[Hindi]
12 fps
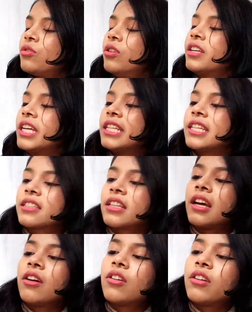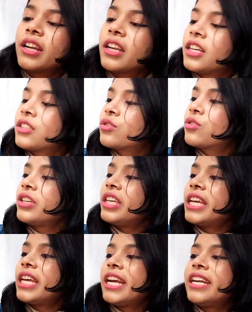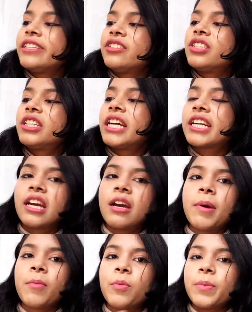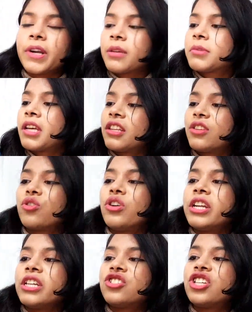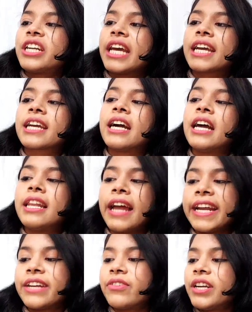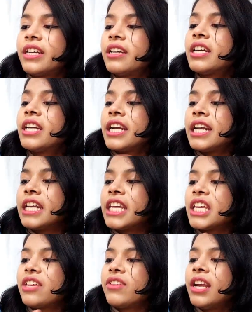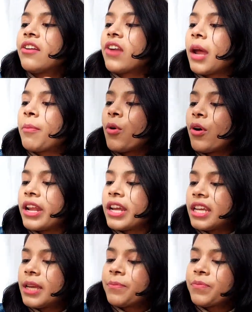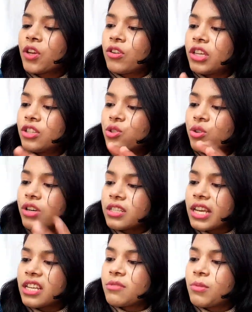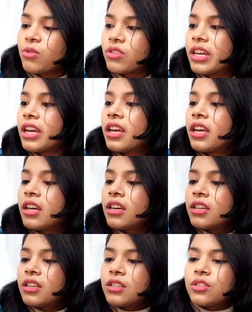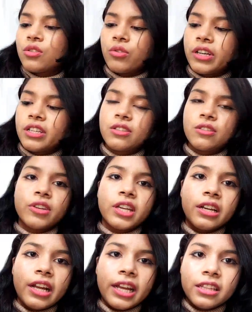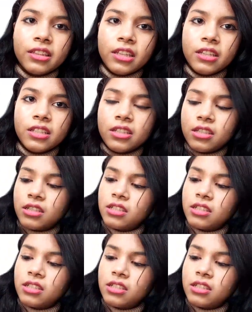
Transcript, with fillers: उल्टा ही दिखता है ऑलराइट सो so, ये है डिजिटेक का मैं आपको पढ़ के बता दू डिजिटेक का लाइट वेट डीवी ट्राईपॉड है ये और ये छोटा साइज में होता है सो इट्स लुकिंग लाइक दिस